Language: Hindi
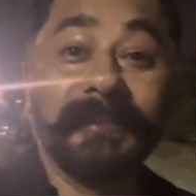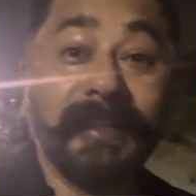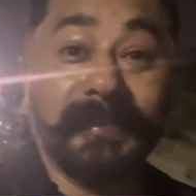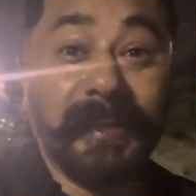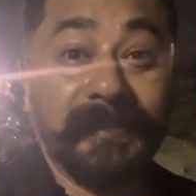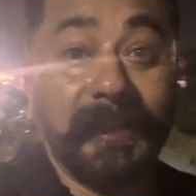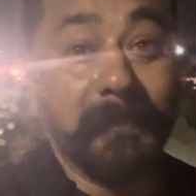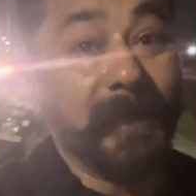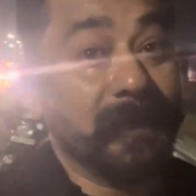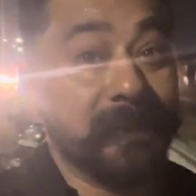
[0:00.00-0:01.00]
जिस तरह से
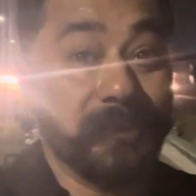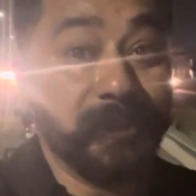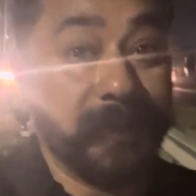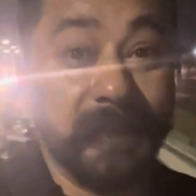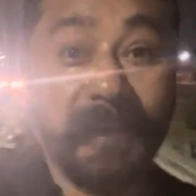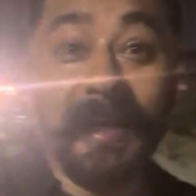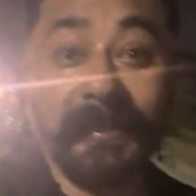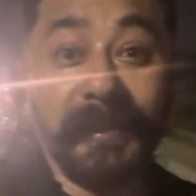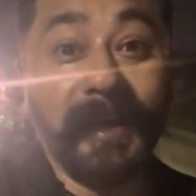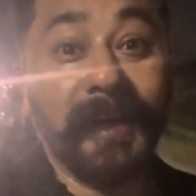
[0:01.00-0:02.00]
माता वैष्णो देवी की
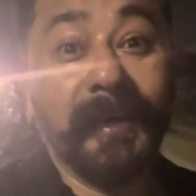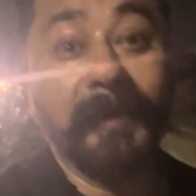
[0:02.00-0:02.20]
यात्रा